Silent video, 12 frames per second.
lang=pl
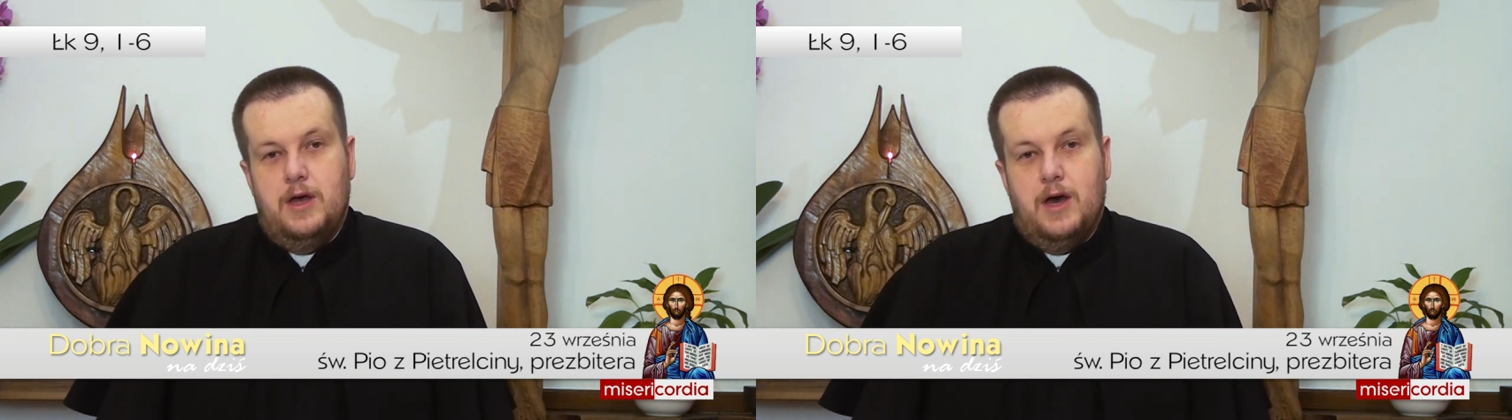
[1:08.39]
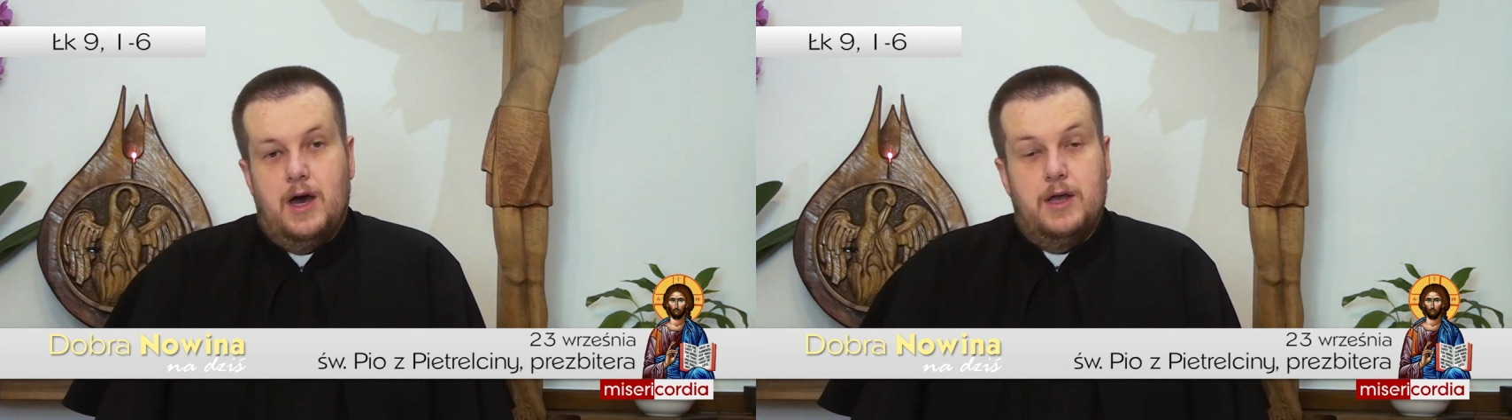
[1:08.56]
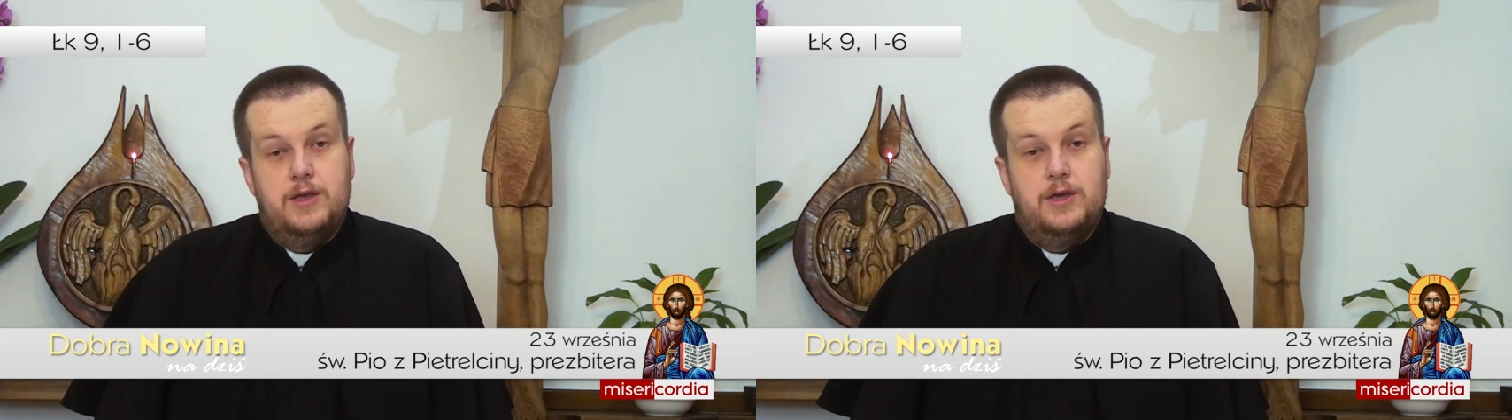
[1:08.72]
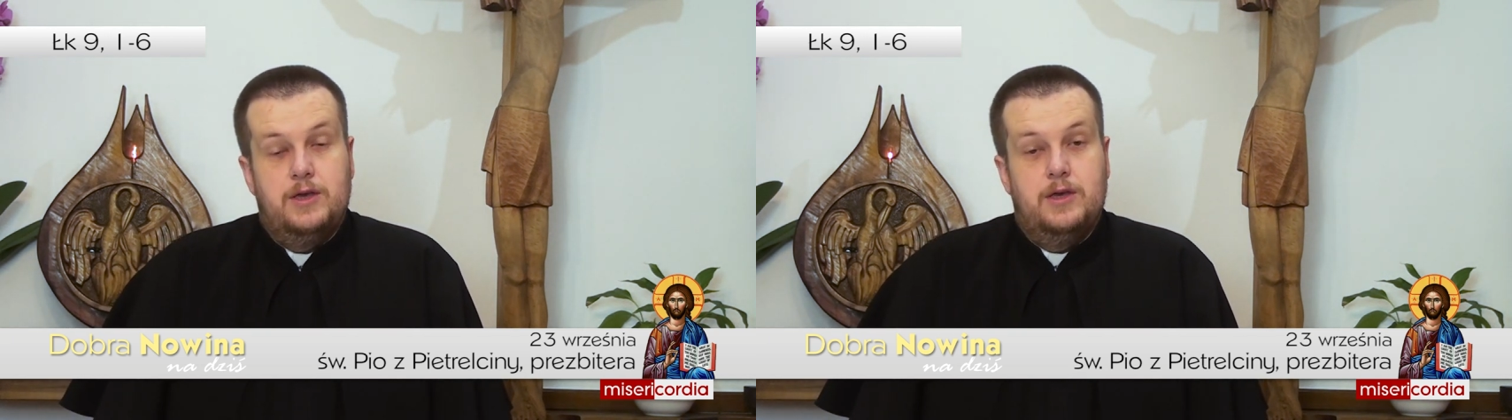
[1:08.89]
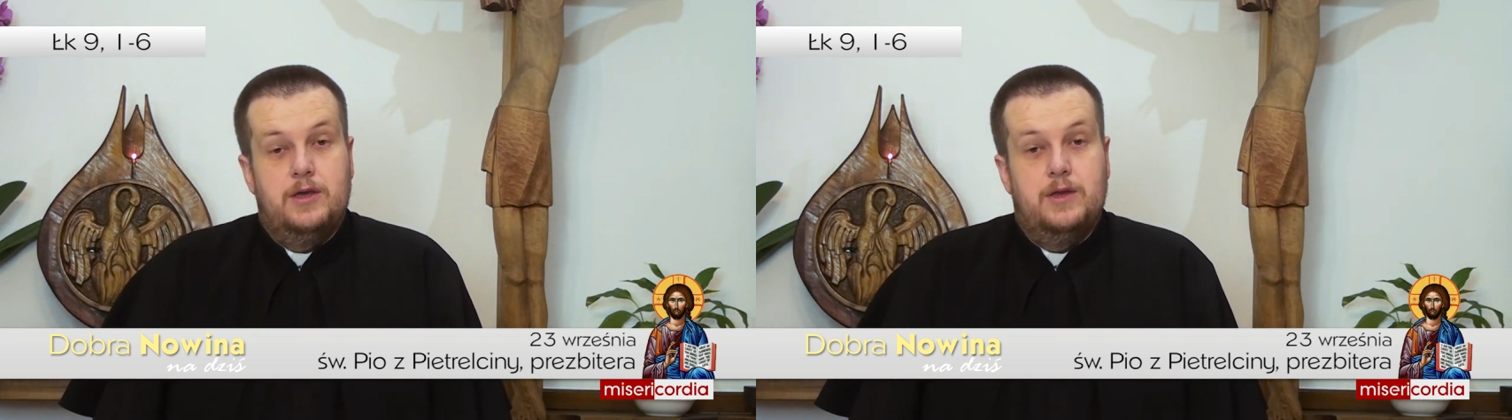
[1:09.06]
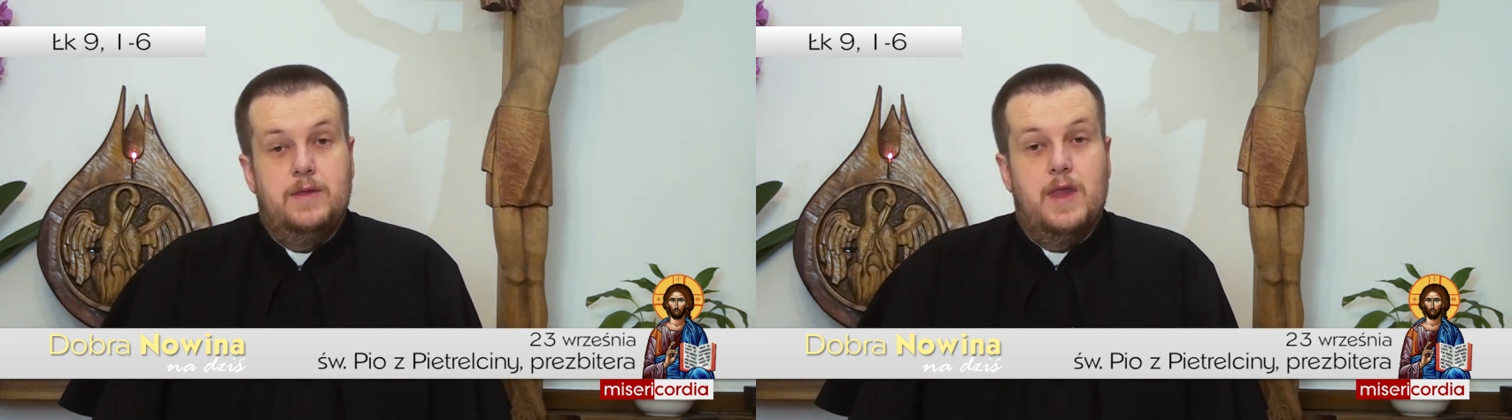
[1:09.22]
ani
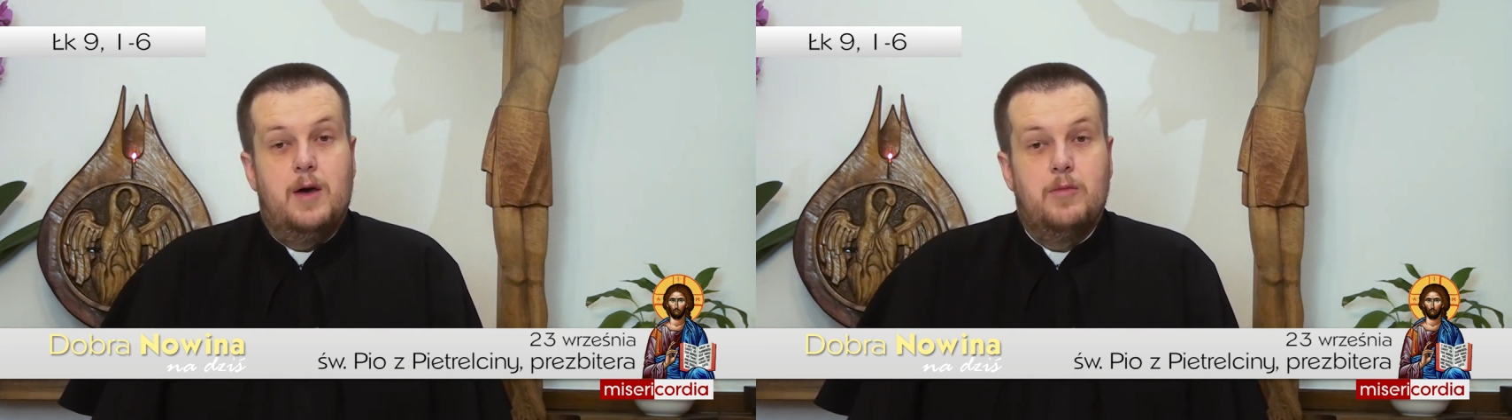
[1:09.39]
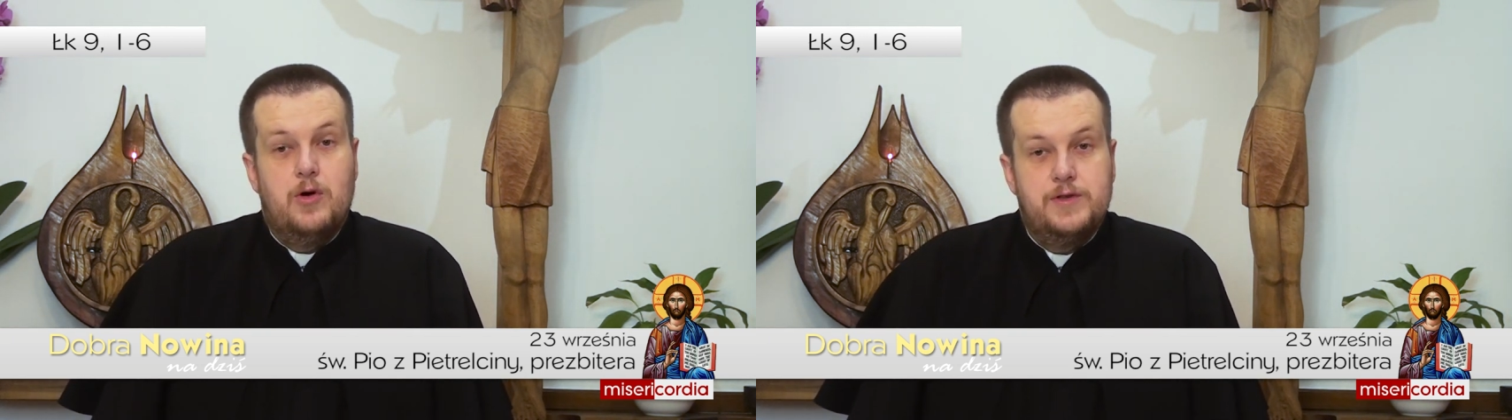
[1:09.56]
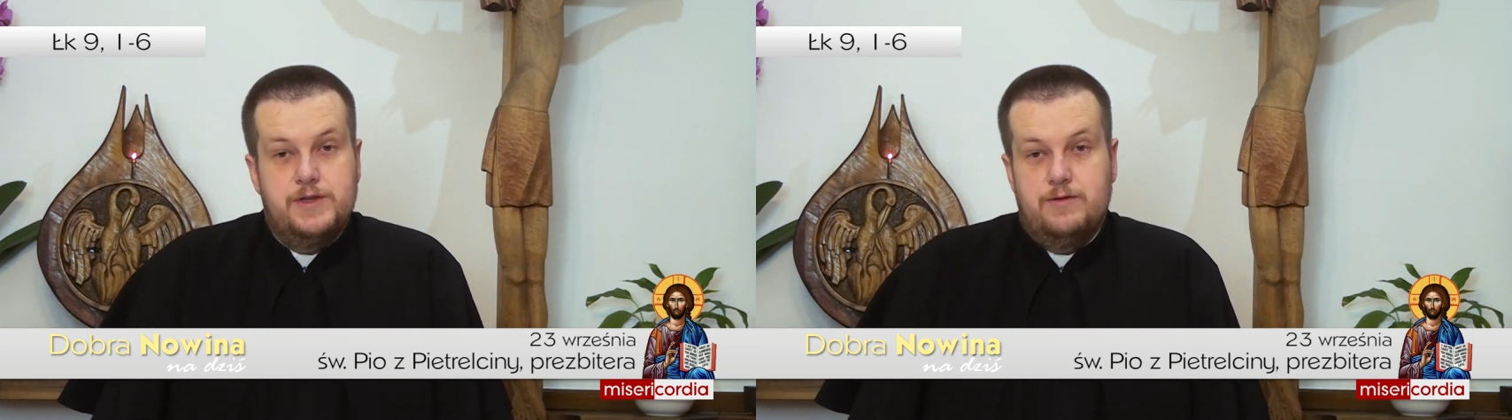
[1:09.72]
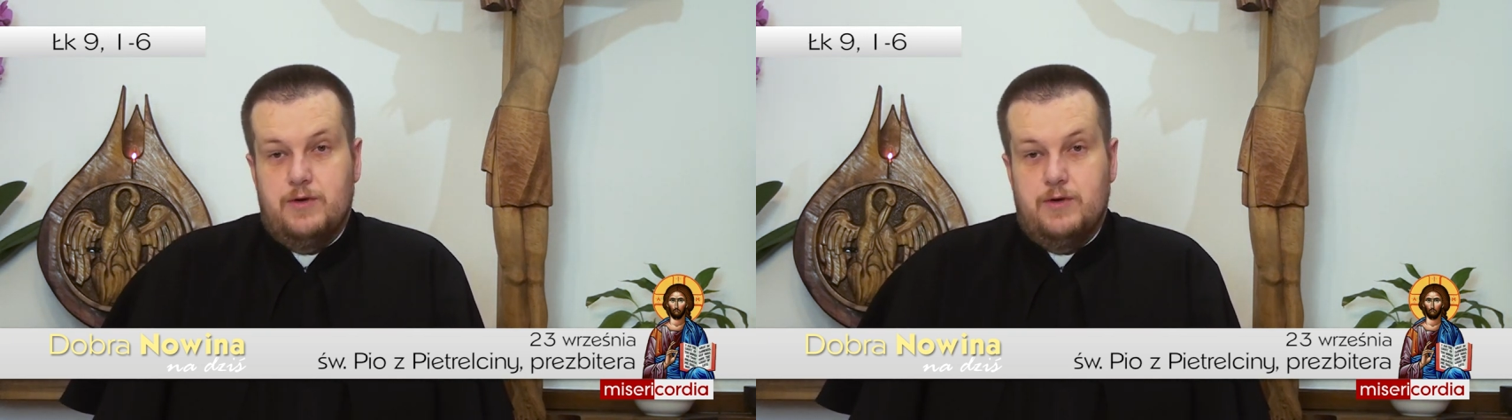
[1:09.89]
na mocy